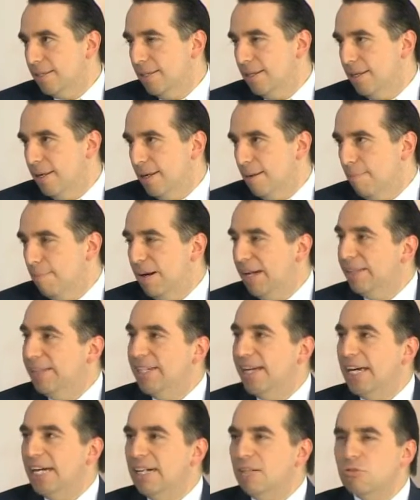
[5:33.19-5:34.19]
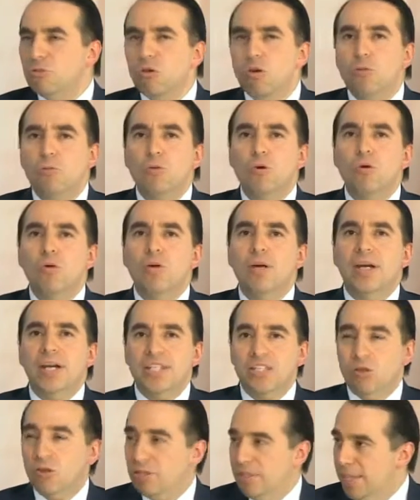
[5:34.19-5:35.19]
Así es. Platícanos cómo
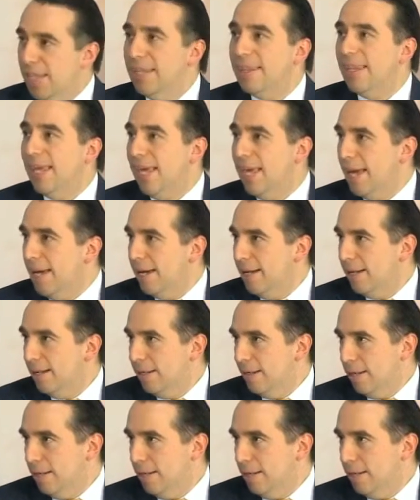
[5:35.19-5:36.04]
nació esta idea,